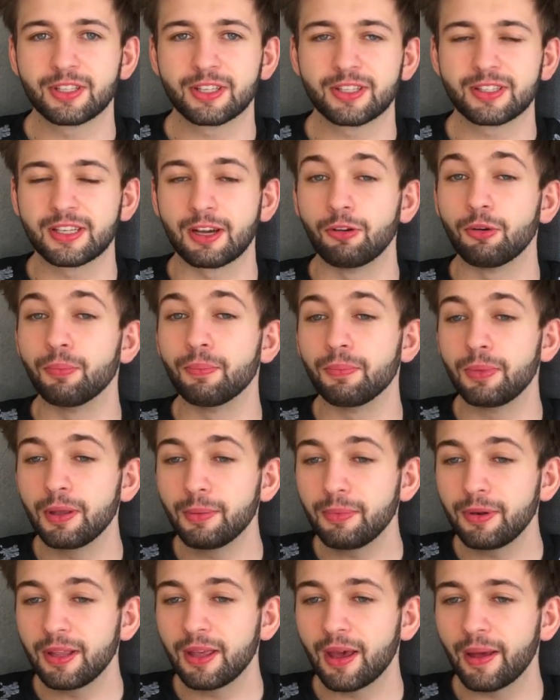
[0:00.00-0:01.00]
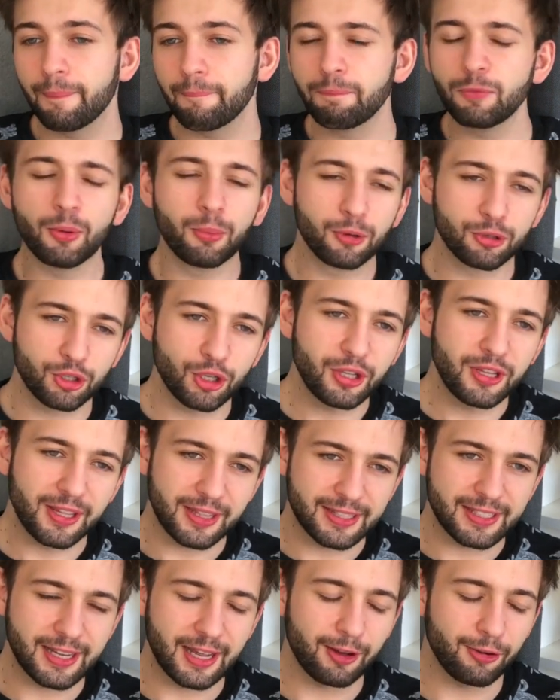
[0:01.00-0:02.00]
całą Biblię, no może nie
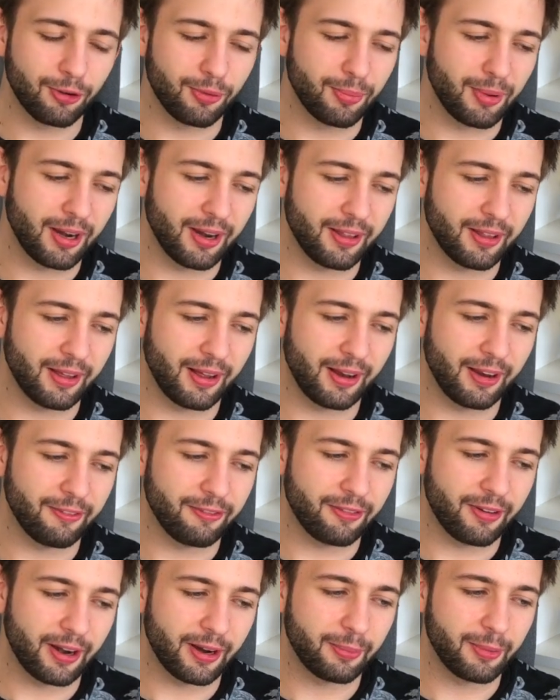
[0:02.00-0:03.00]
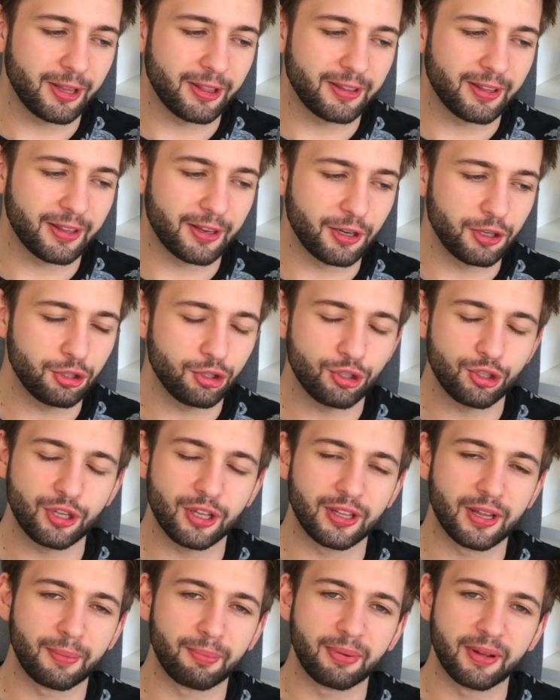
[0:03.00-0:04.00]
całą, ale, ale fragmentarycznie
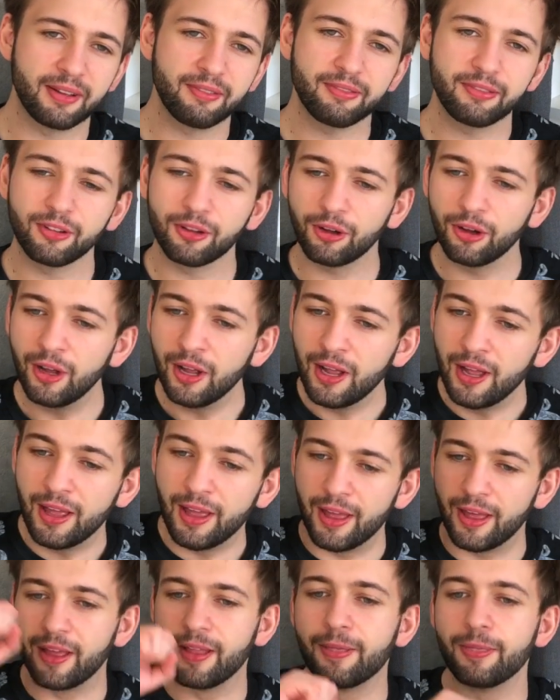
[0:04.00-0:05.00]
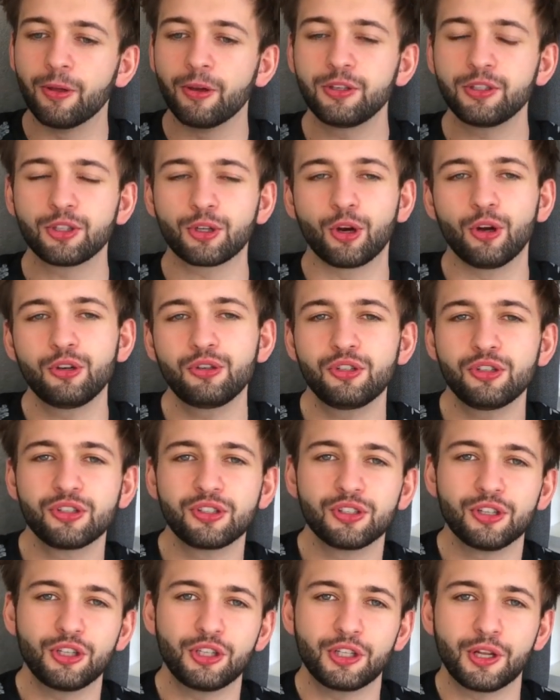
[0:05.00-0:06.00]
na pewno, e, no i skończyć
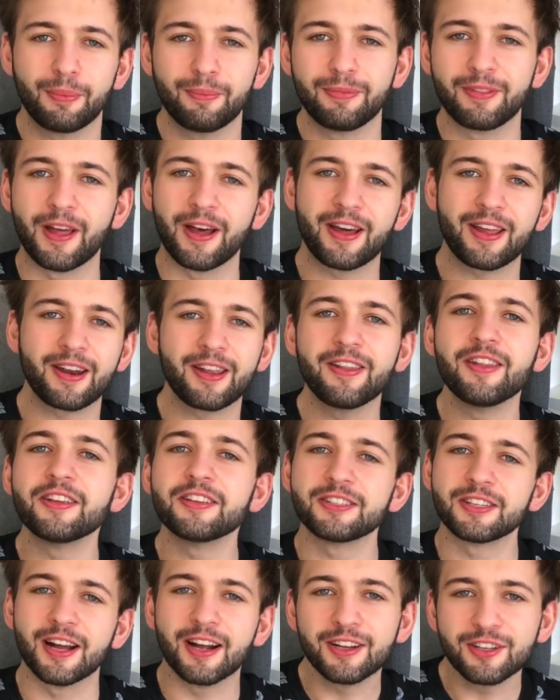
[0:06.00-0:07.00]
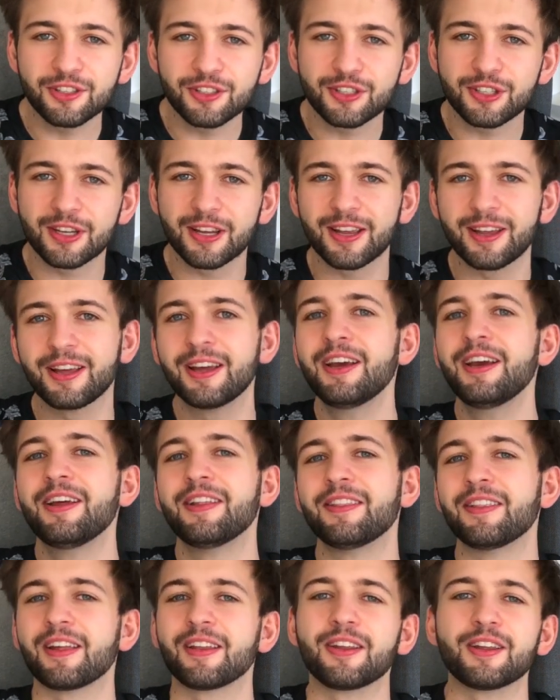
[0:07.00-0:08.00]
gdzieś tam na renesansie,
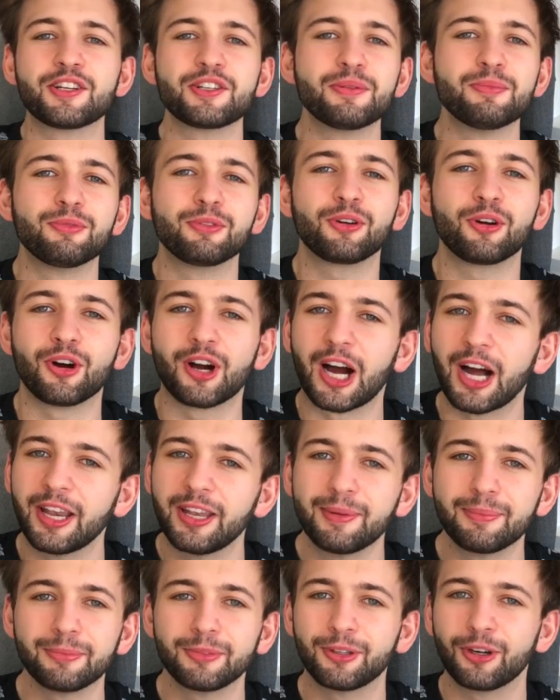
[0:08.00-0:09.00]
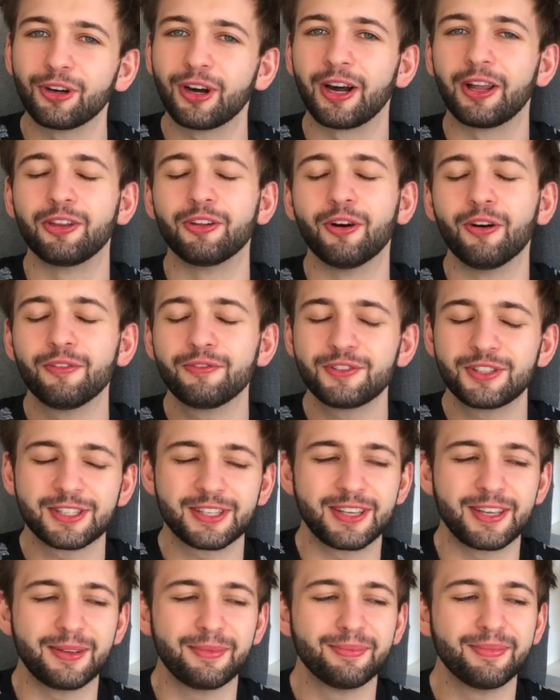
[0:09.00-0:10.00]
na naszym kochanym
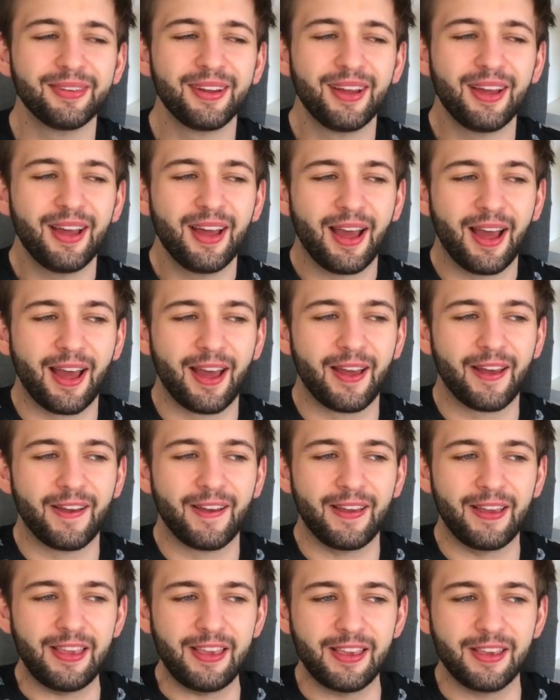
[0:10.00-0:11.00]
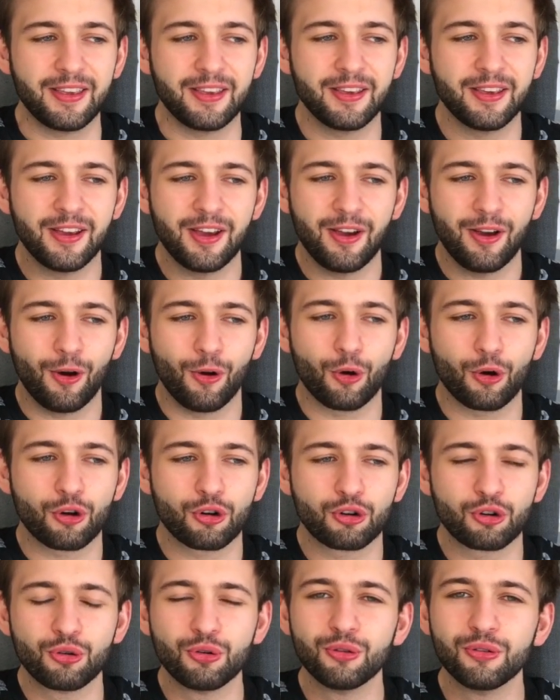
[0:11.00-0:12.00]
Kochanowskim e, i
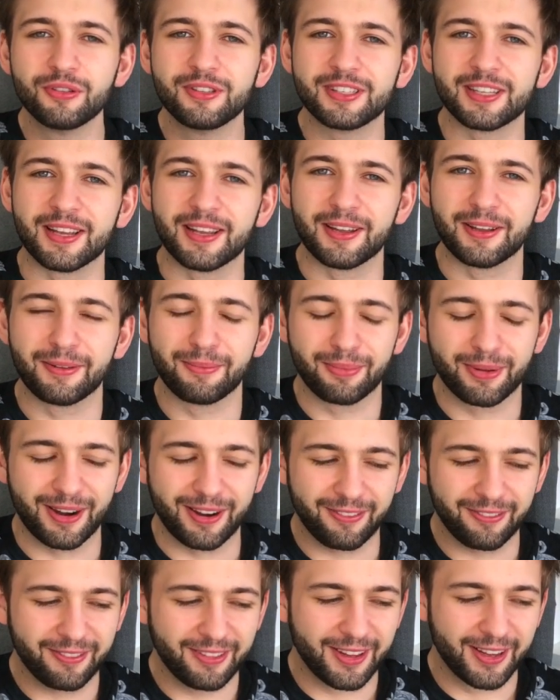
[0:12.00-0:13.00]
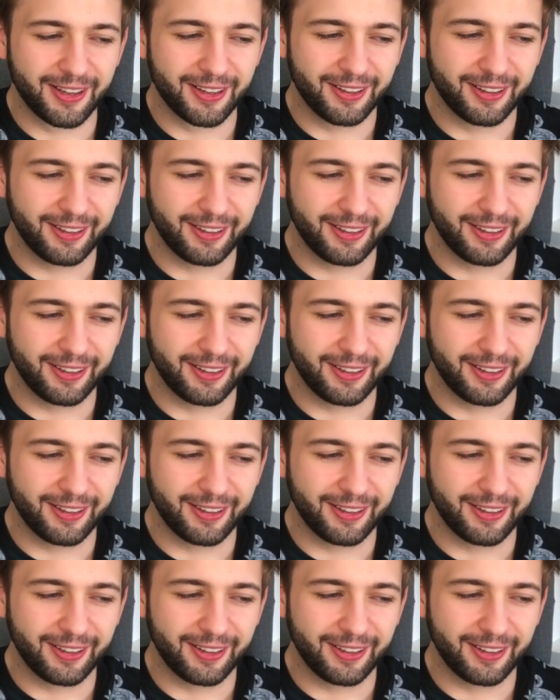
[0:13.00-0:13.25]
Orszulce, prawda,